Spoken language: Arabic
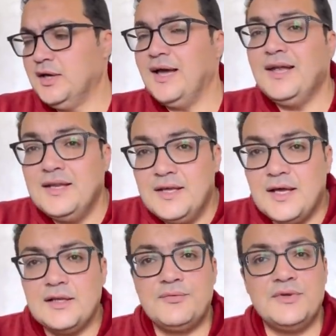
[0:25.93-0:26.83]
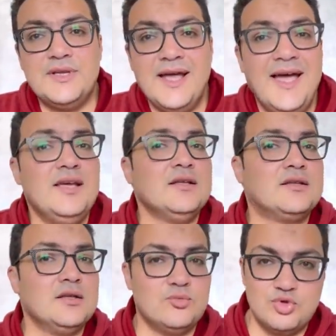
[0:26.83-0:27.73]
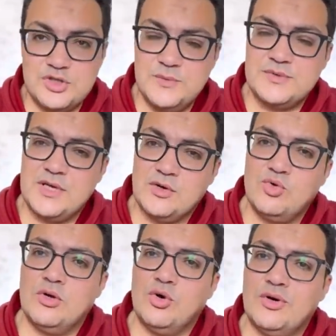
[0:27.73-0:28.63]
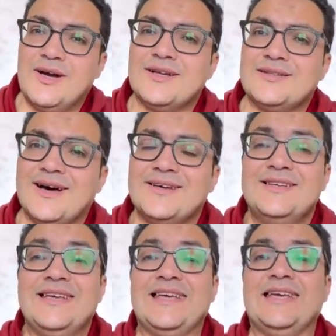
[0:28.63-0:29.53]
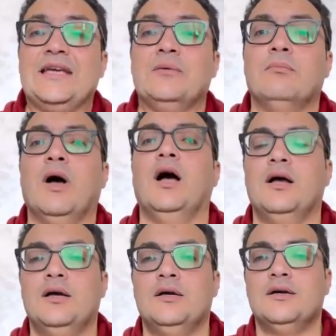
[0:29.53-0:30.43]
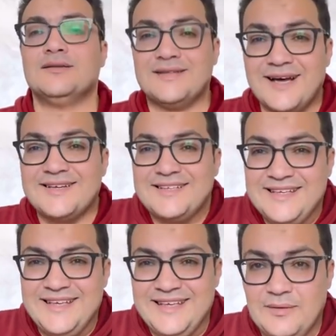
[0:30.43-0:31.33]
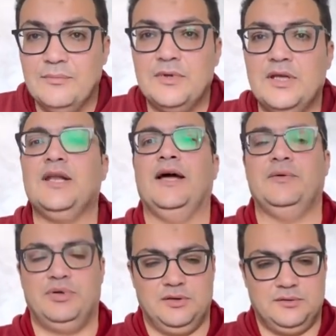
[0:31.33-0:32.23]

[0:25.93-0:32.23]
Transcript: قال ايه ان في نهايه الموسم سيكون هناك تقييم تقييم للعيبه